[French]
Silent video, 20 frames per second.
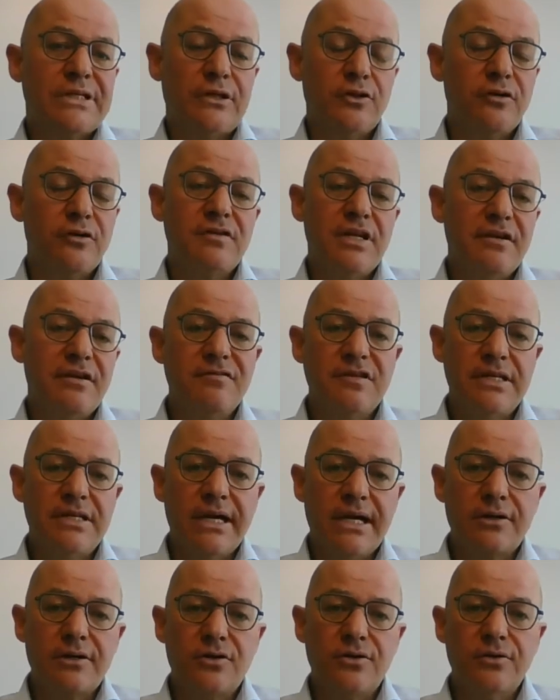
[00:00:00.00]
ça devenait
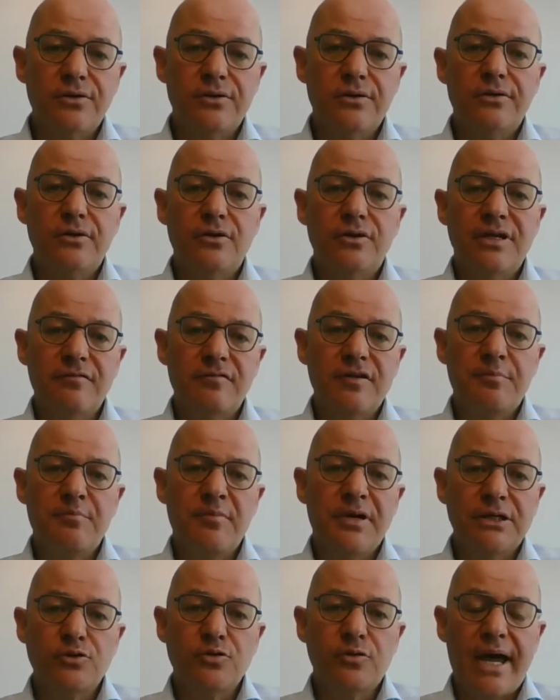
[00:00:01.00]
évident que le
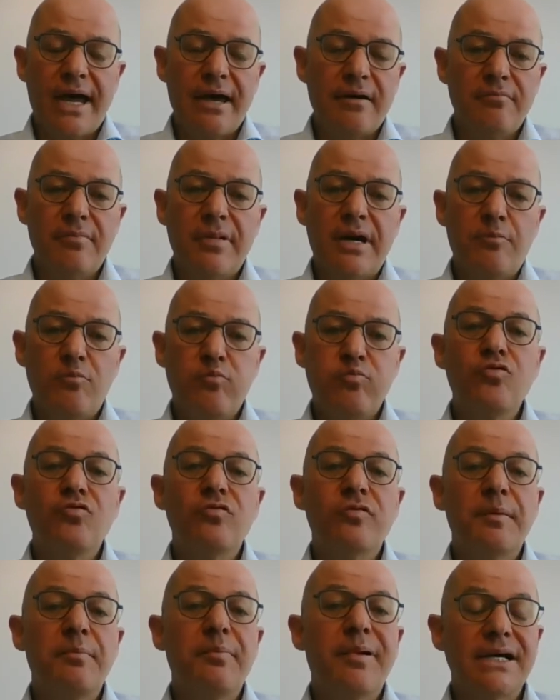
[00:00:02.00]
développement durable
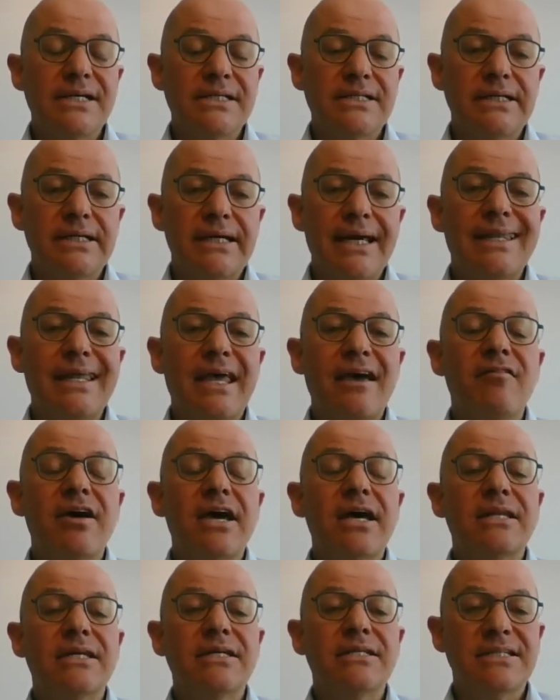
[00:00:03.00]
pouvait passer à
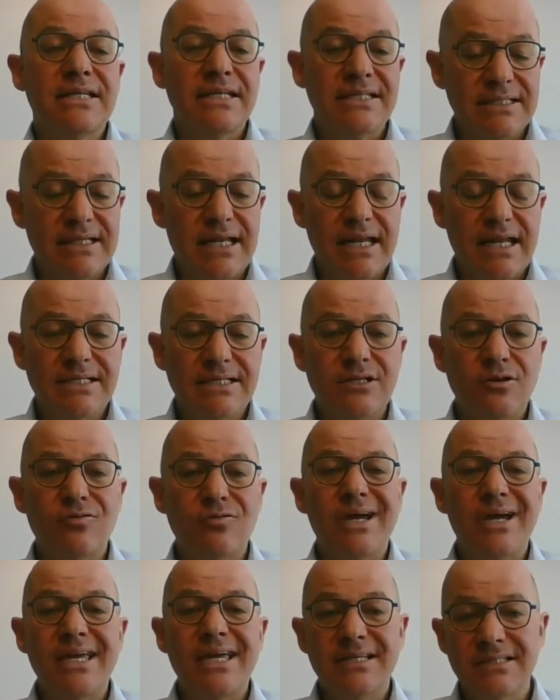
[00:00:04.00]
travers des
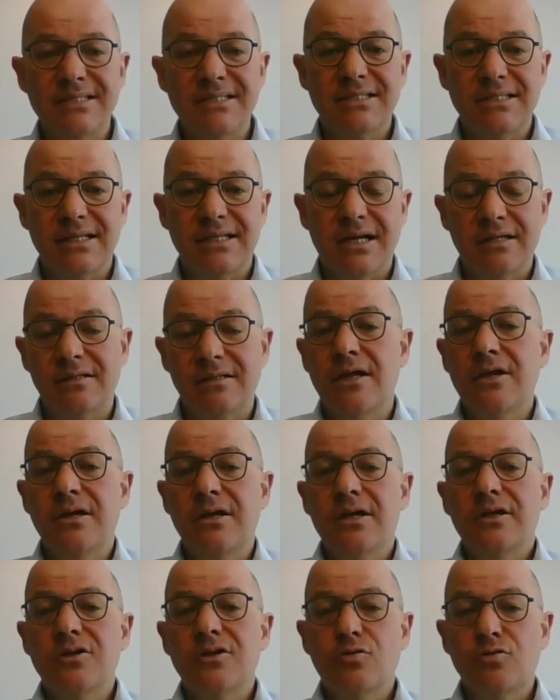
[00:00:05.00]
installations existantes,
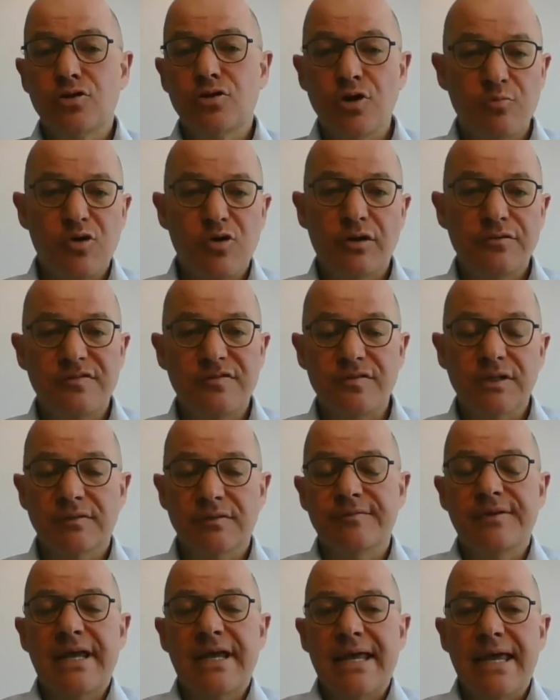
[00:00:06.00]
donc le brownfield.
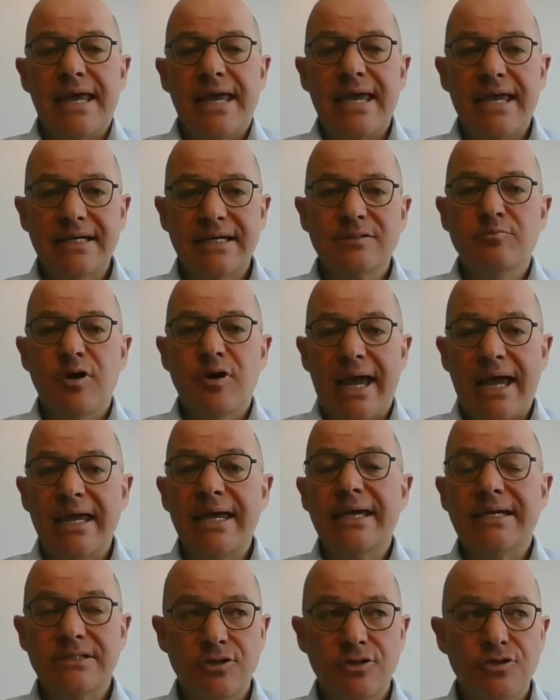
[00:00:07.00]
Et à ce,
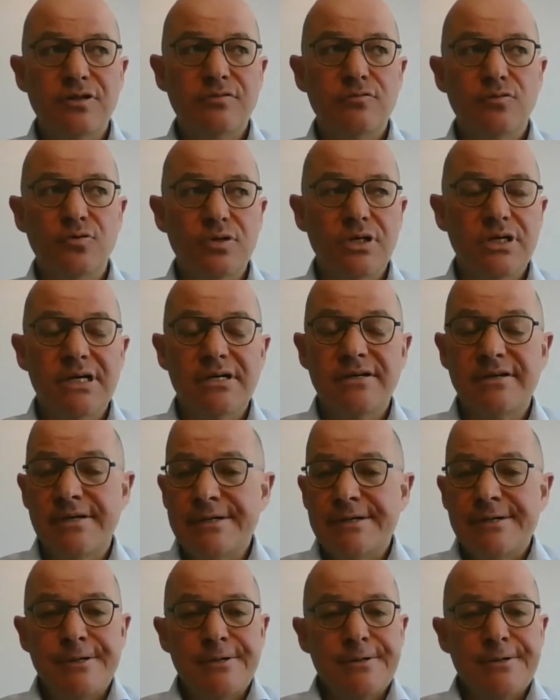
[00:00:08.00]
et à ce niveau-là,